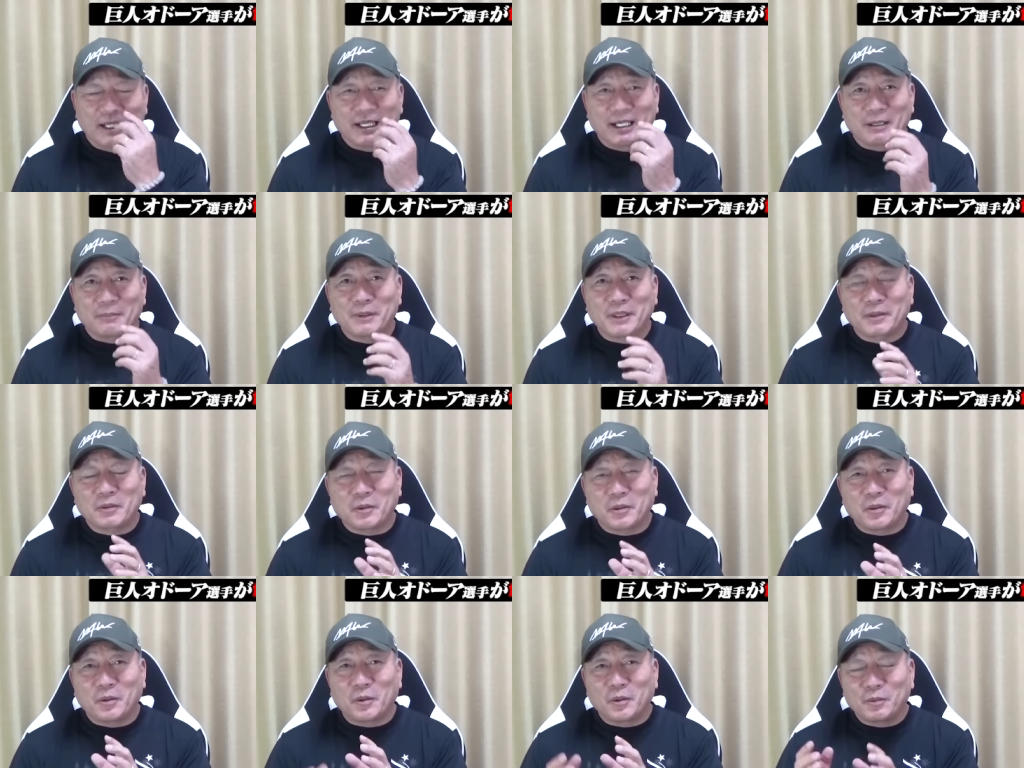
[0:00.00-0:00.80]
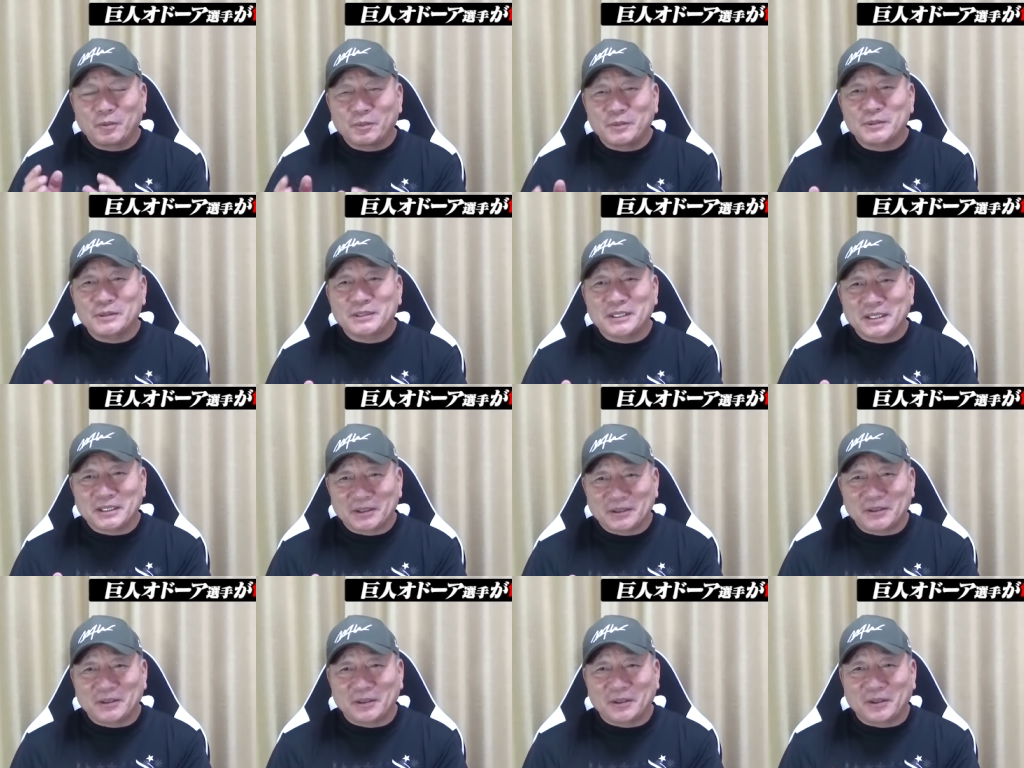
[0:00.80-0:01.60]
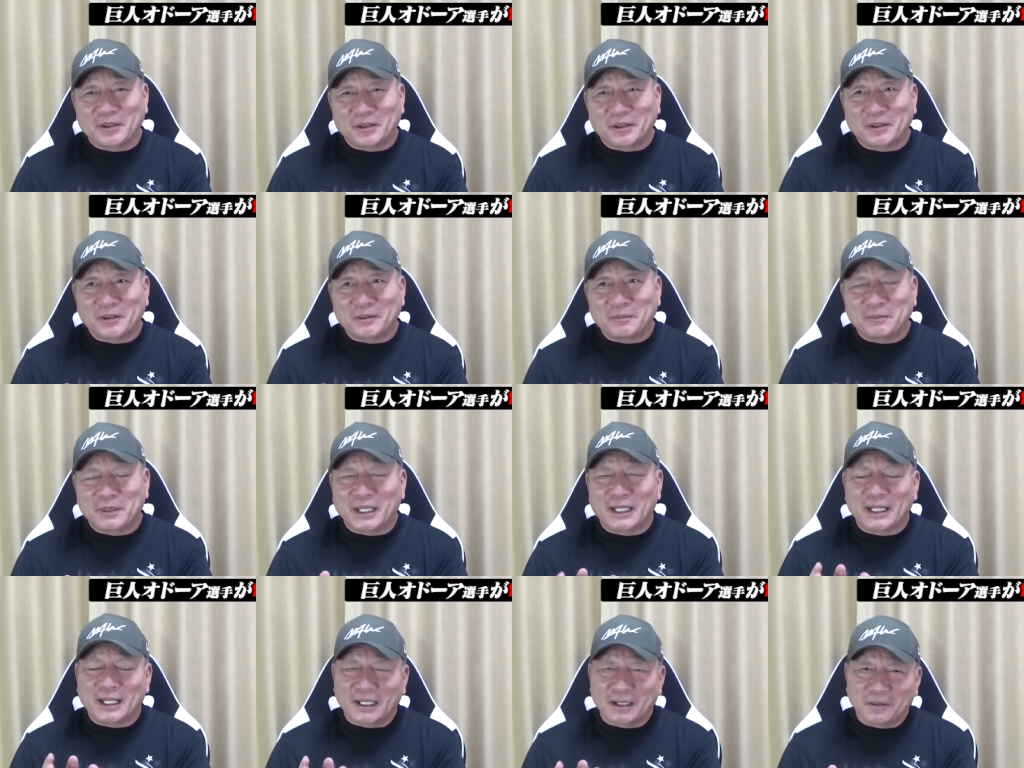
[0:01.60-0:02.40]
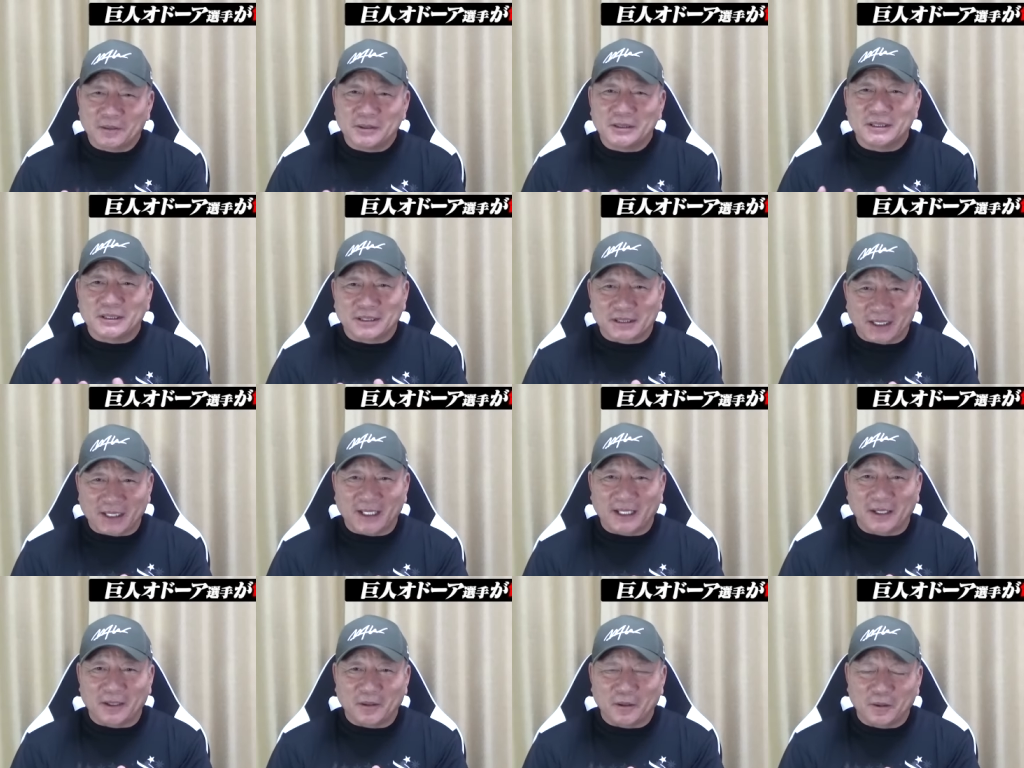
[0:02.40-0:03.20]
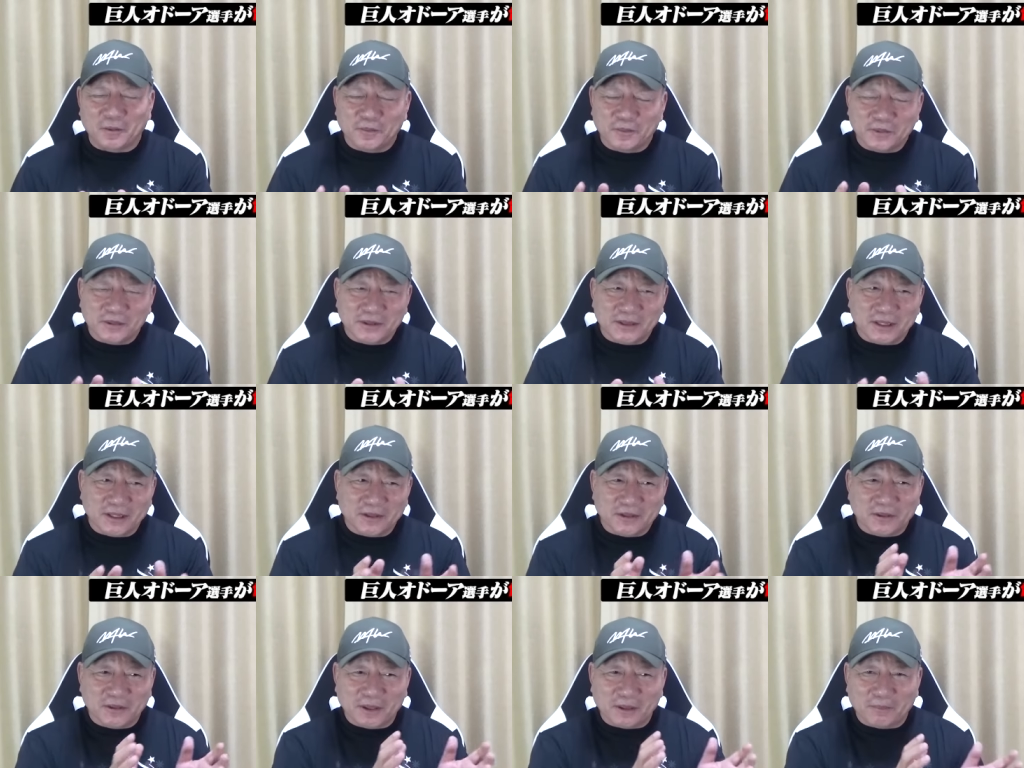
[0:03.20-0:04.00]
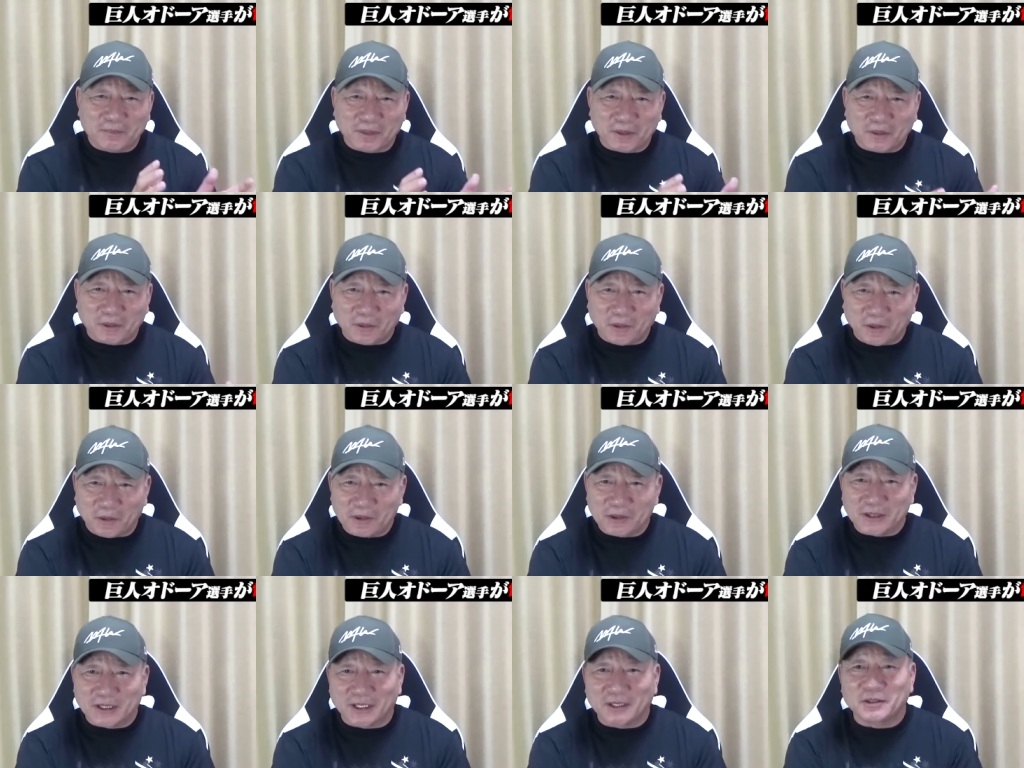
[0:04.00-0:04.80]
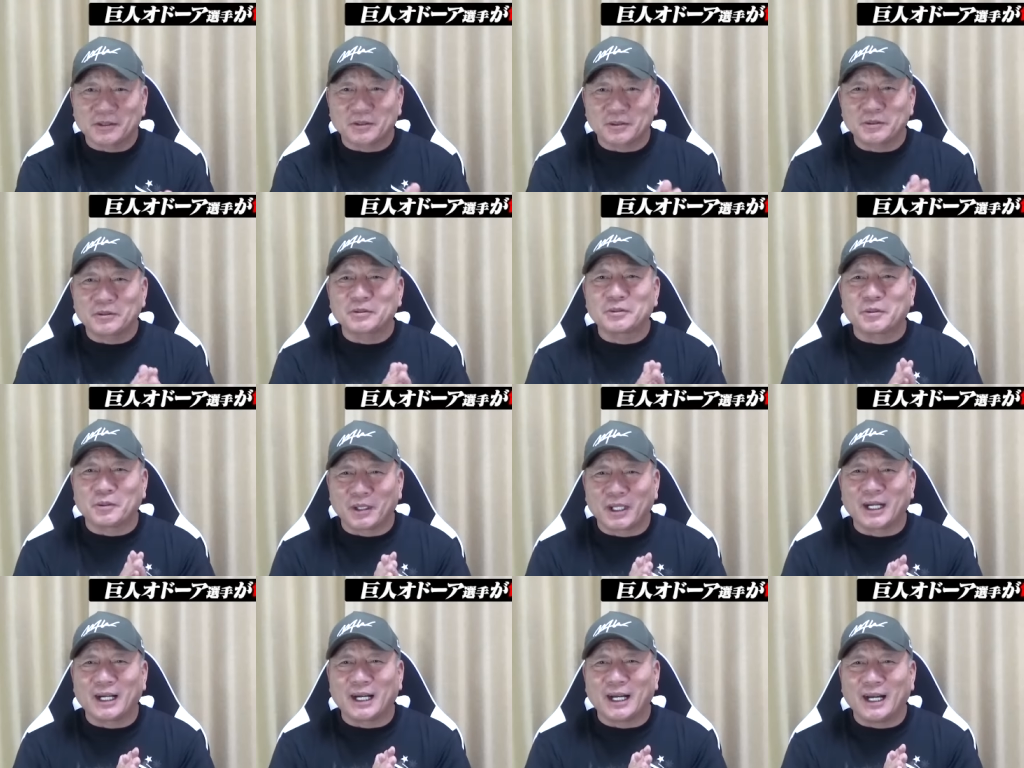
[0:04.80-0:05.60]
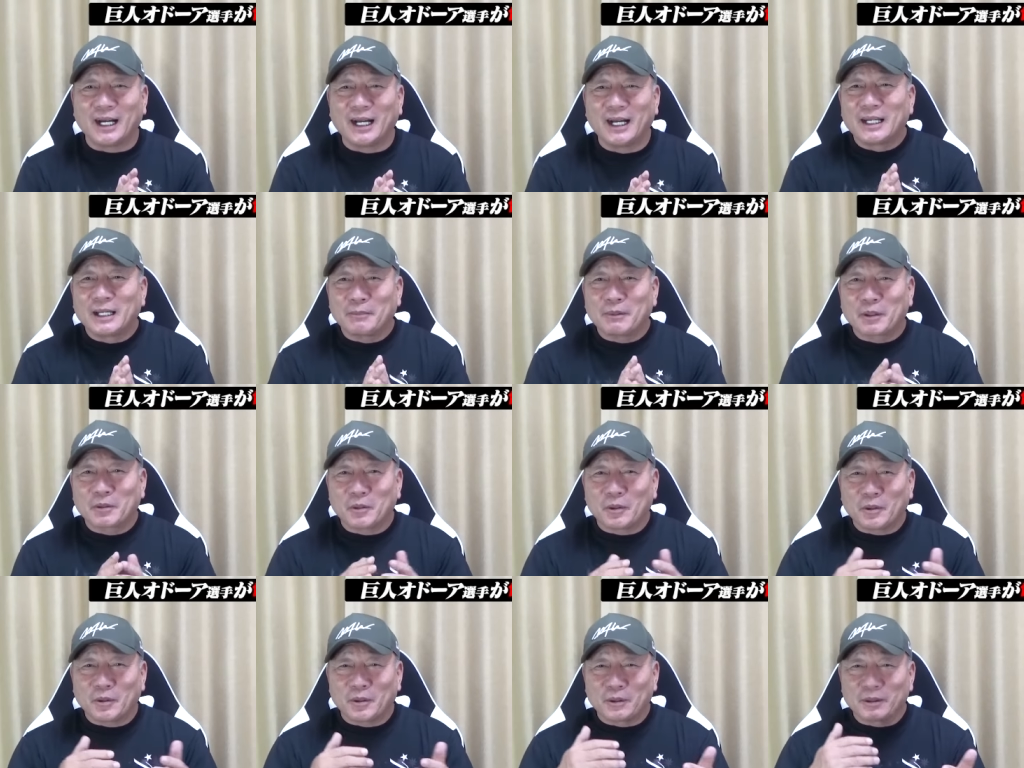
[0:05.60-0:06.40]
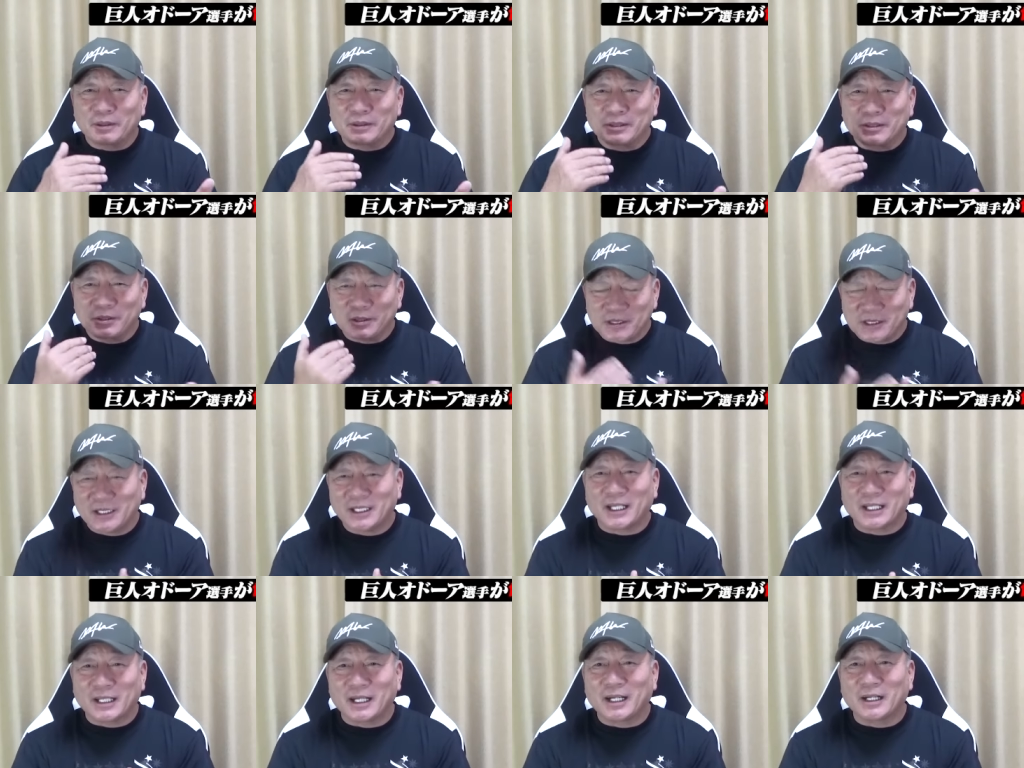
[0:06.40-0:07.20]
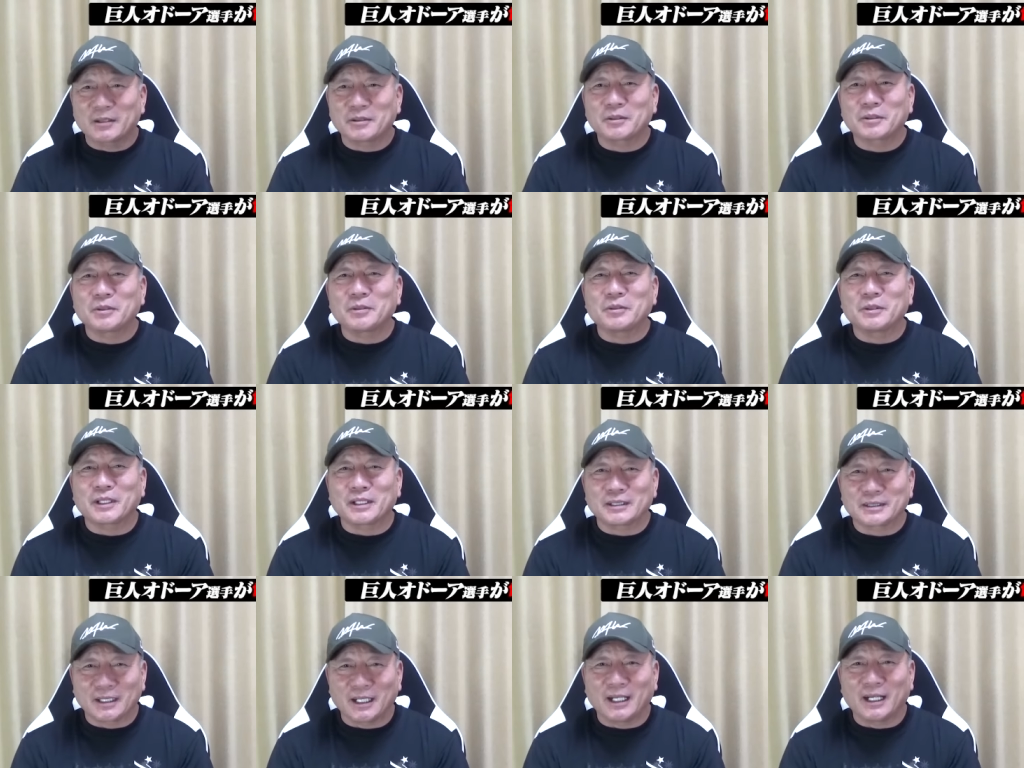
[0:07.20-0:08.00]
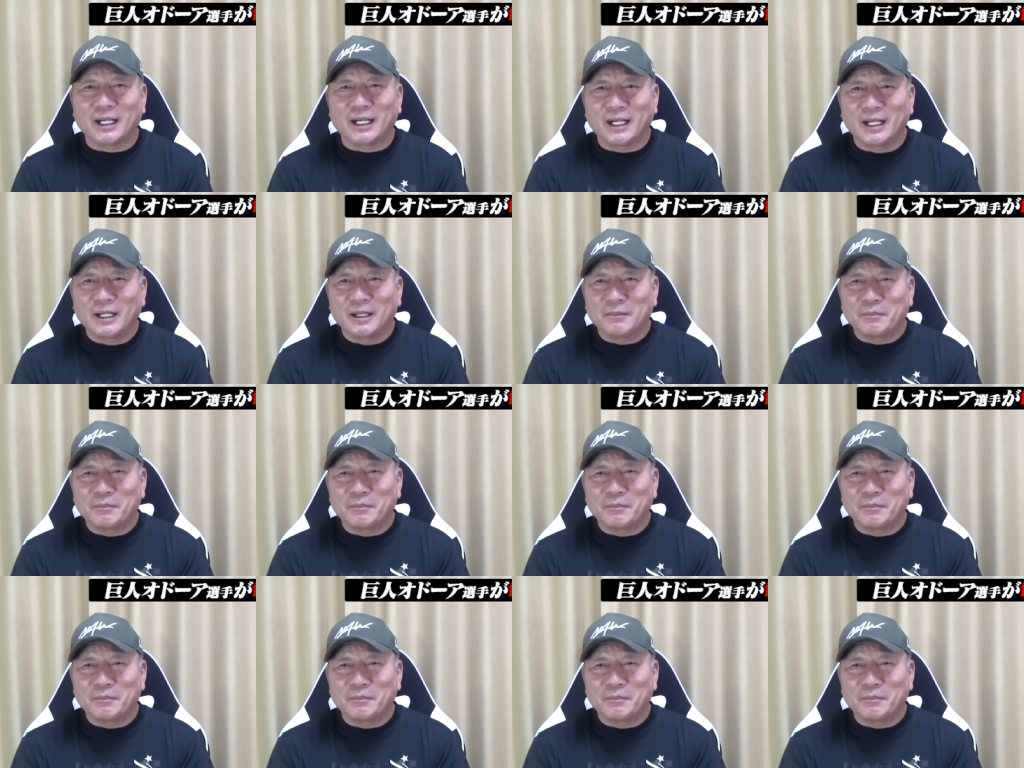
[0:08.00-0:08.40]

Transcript: やっぱこうオープン戦とまあ外国人ってオープン戦とやっぱこう本ちゃんというのはやっぱこうスイッチが変わるというかさ、